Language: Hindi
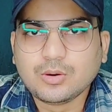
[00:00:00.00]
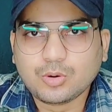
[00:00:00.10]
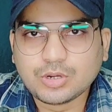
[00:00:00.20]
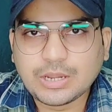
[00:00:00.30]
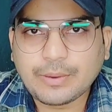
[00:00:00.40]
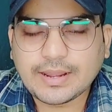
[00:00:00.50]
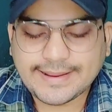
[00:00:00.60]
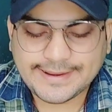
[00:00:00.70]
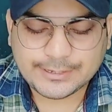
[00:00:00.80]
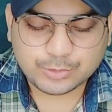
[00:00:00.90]
होने वाला
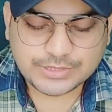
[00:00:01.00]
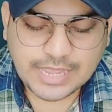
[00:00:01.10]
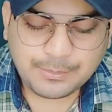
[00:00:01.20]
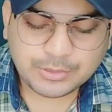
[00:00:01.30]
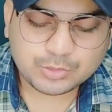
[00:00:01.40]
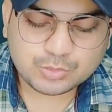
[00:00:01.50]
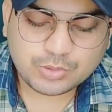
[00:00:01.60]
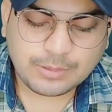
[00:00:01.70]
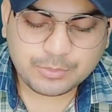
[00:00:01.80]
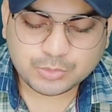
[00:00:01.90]
है तो यहाँ पे दोस्तों
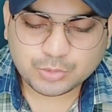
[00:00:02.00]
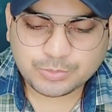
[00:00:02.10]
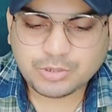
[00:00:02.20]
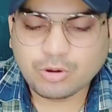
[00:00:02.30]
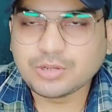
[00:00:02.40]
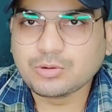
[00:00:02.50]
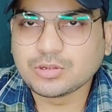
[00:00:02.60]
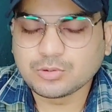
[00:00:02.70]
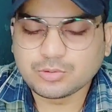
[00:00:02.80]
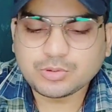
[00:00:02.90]
आपको जो भी कॉल
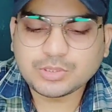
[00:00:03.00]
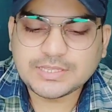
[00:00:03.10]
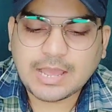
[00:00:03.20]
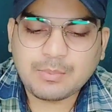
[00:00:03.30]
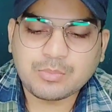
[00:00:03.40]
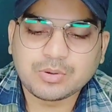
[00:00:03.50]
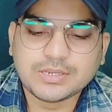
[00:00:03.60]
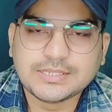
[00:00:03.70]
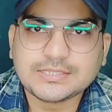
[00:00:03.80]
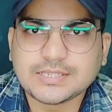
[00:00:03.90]
रिकॉर्ड करोगे तो यहाँ पे आपको
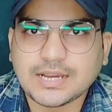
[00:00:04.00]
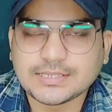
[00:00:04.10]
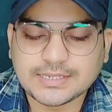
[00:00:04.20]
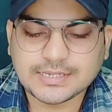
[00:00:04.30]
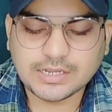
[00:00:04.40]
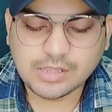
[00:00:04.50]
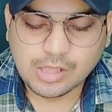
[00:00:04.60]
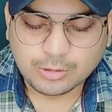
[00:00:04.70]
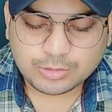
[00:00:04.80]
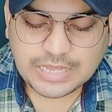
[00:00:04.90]
लिस्ट आ जाएगा
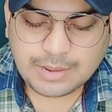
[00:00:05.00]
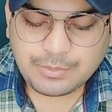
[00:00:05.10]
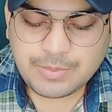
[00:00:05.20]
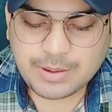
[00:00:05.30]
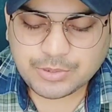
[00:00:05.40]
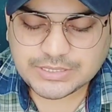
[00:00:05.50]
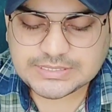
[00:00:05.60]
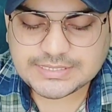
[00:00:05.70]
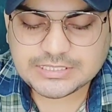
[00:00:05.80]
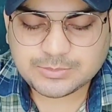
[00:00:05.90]
तो यहाँ पे मैं आपको एक
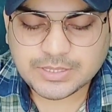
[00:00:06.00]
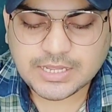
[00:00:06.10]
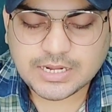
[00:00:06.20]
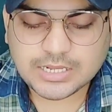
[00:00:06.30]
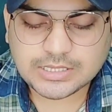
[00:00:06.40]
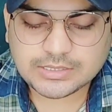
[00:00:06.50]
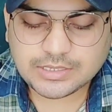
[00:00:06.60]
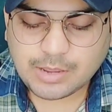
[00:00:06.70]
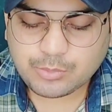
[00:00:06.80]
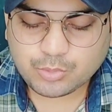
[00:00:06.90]
सेटिंग्स बता रहा था
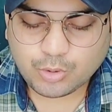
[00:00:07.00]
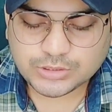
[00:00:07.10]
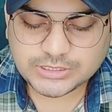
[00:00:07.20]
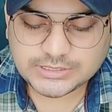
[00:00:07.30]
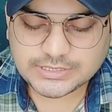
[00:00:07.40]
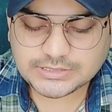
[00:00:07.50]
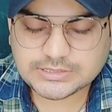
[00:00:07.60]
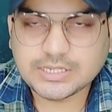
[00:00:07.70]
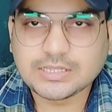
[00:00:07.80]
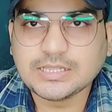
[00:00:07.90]
कि आपको कौन सी सेटिंग्स
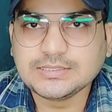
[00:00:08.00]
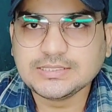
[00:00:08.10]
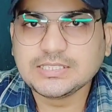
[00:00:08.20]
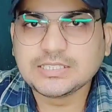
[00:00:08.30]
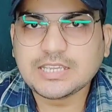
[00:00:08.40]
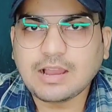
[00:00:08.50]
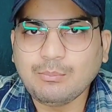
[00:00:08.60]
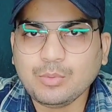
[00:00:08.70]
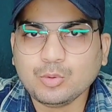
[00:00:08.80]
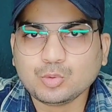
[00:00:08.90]
करनी है जिससे कि
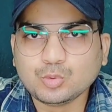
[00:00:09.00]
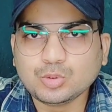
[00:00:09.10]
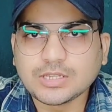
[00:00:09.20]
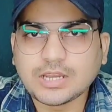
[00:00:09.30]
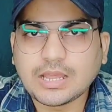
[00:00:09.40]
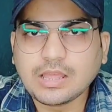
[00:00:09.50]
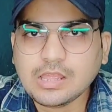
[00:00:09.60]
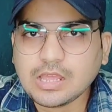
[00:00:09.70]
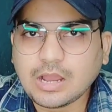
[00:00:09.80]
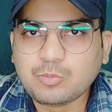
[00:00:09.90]
आप ब्लूटूथ का
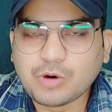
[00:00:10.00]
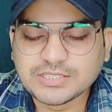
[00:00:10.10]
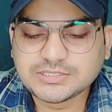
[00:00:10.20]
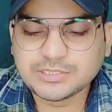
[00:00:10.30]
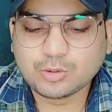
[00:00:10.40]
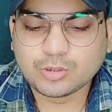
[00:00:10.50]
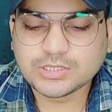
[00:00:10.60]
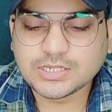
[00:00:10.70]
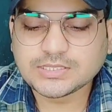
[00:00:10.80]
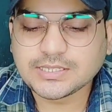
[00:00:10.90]
अब वॉइस रिकॉर्ड
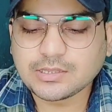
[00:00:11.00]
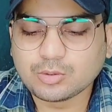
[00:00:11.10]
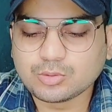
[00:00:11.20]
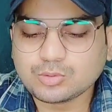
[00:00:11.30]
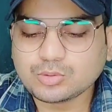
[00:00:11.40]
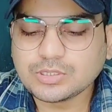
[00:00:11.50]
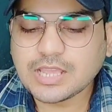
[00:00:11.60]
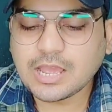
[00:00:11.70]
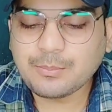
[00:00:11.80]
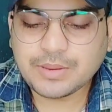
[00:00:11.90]
कर सकते हो तो दोस्तों
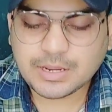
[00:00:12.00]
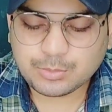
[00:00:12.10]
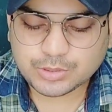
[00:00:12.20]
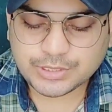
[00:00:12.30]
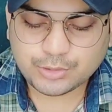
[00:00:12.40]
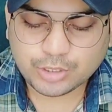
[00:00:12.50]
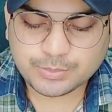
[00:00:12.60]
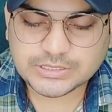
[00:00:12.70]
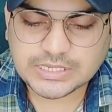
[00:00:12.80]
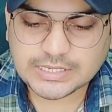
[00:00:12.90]
यहाँ पे आपको थ्री डॉट
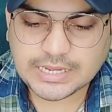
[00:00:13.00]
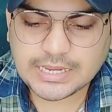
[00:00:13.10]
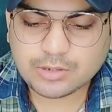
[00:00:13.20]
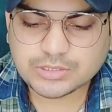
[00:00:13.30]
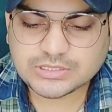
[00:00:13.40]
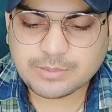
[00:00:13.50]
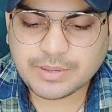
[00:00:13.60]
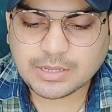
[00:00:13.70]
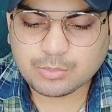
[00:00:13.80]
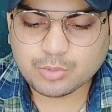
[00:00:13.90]
पे जाना है और इसके
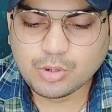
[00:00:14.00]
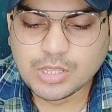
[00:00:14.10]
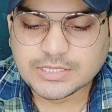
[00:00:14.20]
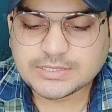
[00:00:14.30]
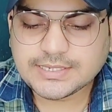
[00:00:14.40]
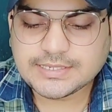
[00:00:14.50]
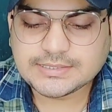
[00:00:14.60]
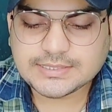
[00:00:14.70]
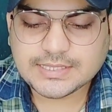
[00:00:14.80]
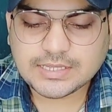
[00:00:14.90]
बाद आपको
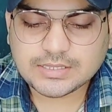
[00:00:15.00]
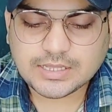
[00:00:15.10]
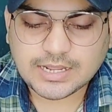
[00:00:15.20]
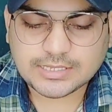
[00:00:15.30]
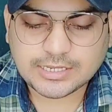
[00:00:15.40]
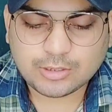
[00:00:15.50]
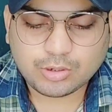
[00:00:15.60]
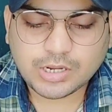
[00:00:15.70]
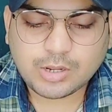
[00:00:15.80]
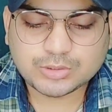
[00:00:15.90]
सेटिंग्स के अंदर आ जाना
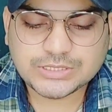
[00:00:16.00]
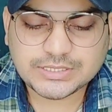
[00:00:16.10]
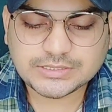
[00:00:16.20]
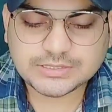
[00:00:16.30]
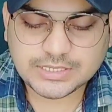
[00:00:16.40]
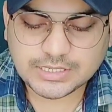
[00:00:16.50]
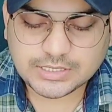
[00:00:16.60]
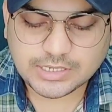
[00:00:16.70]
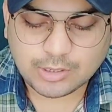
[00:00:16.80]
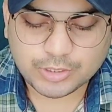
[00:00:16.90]
होगा और सेटिंग्स के
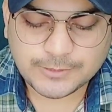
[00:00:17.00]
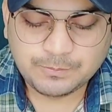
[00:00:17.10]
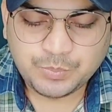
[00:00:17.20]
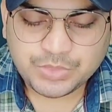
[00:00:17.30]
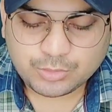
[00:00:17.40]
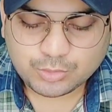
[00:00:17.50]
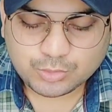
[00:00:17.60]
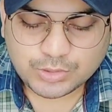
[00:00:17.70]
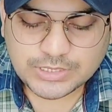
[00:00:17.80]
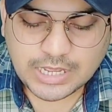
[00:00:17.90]
अंदर आओगे तो
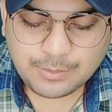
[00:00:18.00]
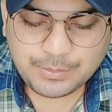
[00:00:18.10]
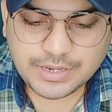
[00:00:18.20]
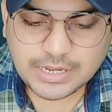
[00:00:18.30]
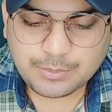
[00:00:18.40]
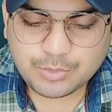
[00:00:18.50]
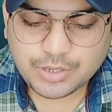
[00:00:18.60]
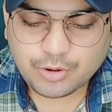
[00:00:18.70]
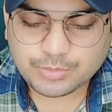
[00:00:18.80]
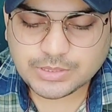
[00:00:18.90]
दोस्तों यहाँ पे आपको
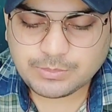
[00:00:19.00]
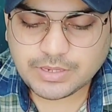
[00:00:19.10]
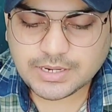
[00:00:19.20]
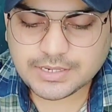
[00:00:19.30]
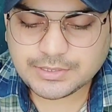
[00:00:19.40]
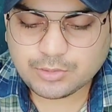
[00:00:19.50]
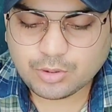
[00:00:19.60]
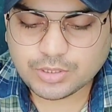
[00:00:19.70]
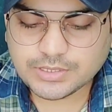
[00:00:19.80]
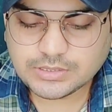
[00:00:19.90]
एक ऑप्शन मिलेगा
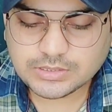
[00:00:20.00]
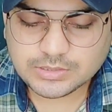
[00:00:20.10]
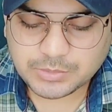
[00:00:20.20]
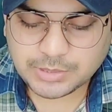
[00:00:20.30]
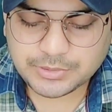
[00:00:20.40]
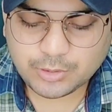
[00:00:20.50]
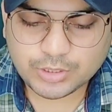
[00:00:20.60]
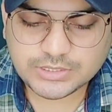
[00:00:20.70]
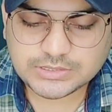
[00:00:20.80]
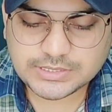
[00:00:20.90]
रिकॉर्डिंग मतलब
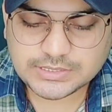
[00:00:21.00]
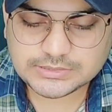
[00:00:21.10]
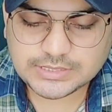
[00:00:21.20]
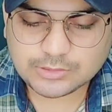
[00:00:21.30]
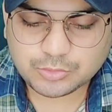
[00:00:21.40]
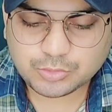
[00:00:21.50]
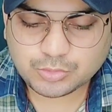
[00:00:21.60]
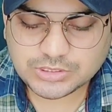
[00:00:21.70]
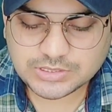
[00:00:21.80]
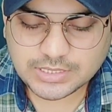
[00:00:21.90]
रिकॉर्डिंग सेटिंग्स का तो
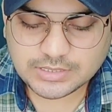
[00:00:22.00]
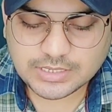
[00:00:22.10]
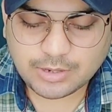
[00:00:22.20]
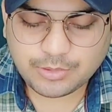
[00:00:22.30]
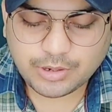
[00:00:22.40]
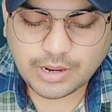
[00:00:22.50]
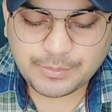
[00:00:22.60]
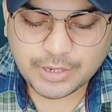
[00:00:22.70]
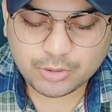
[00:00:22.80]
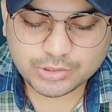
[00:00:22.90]
दोस्तों इसके अंदर आप
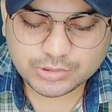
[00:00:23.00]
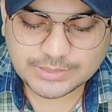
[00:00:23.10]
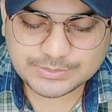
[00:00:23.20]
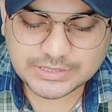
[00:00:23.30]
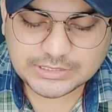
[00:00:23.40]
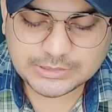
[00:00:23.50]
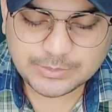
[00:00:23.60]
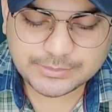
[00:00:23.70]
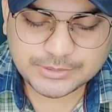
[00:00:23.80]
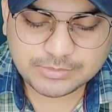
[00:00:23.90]
आओगे तो सबसे नीचे
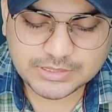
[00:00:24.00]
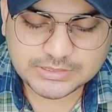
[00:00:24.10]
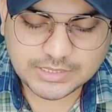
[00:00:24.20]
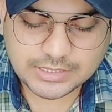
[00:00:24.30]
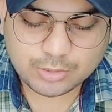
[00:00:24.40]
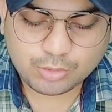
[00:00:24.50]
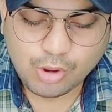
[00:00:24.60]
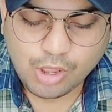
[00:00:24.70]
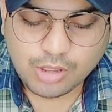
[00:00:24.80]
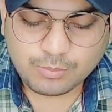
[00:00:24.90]
में आप सब देख सकते हो
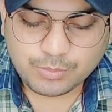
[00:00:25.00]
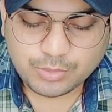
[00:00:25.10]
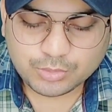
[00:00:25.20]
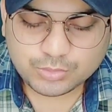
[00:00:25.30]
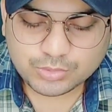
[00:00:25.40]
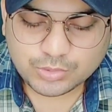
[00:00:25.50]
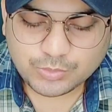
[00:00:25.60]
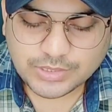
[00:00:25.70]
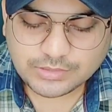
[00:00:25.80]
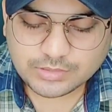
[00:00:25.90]
ब्लूटूथ
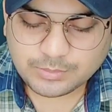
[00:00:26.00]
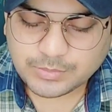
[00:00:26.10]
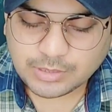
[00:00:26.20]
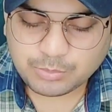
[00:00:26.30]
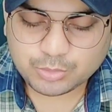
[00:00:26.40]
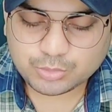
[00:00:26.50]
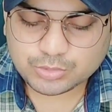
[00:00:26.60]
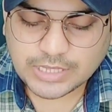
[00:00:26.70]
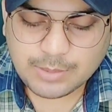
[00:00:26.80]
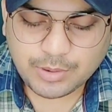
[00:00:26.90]
वेन मतलब
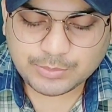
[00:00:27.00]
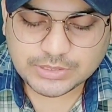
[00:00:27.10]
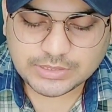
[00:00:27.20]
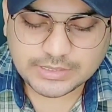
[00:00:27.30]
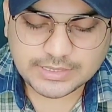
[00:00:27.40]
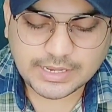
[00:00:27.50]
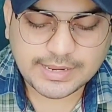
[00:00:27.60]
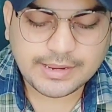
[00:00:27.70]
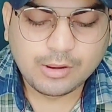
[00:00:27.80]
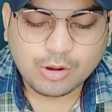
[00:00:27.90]
ब्लूटूथ का यहाँ पे ऑप्शन दिख रहा
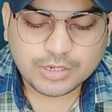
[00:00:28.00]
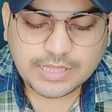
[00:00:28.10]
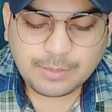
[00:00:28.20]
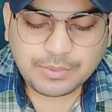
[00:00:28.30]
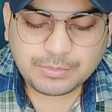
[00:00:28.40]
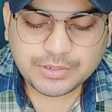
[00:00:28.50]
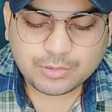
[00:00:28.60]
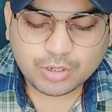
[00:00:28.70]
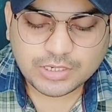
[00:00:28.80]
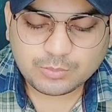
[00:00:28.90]
है तो यहाँ पे आप
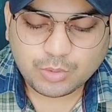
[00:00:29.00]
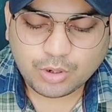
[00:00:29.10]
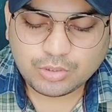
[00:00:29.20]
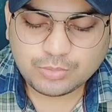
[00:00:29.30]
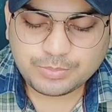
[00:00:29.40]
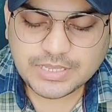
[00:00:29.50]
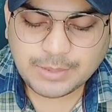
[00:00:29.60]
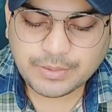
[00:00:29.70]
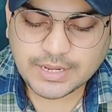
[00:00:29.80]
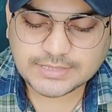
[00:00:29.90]
रिकॉर्डिंग वॉल्यूम भी आप
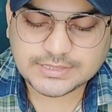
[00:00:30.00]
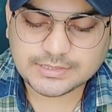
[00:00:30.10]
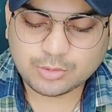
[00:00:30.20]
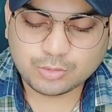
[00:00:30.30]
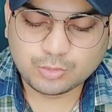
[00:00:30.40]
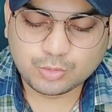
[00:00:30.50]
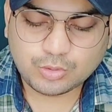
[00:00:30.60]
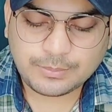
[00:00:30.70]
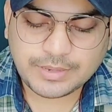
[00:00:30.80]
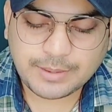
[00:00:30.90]
बढ़ा सकते हो
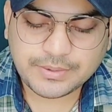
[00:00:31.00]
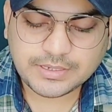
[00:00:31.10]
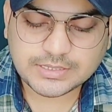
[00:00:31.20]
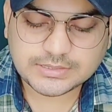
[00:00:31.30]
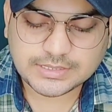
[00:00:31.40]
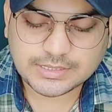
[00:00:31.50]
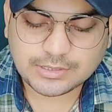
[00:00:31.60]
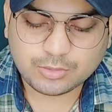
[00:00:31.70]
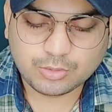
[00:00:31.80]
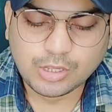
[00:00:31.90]
दोनों आप यहाँ पे कर सकते
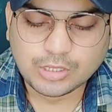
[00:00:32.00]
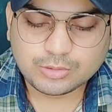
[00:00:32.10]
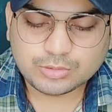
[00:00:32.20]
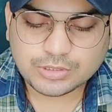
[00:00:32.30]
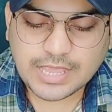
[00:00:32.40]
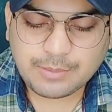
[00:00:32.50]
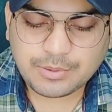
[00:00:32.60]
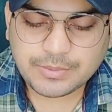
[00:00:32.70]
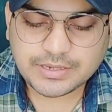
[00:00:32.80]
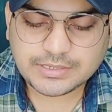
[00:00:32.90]
हो दोस्तों यहाँ पर
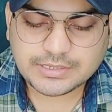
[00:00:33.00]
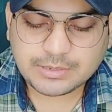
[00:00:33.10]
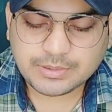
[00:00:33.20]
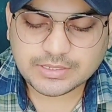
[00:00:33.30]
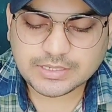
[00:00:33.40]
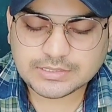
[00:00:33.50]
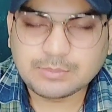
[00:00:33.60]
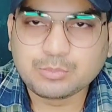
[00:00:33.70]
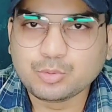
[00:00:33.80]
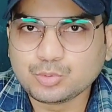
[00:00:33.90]
मैंने इनेबल कर दिया
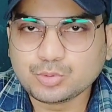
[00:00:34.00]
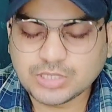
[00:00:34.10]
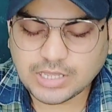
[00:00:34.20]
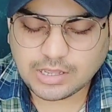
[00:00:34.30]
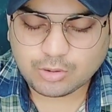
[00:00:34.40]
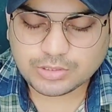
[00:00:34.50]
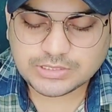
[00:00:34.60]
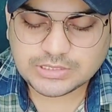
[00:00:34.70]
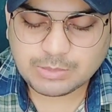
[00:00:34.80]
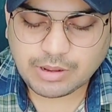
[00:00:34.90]
ब्लूटूथ का और
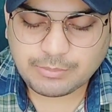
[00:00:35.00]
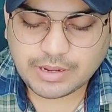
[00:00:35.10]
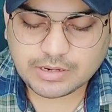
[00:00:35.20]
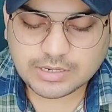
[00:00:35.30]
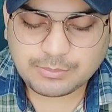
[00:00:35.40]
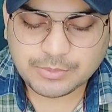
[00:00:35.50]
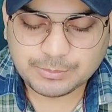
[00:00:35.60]
नीचे अगर आप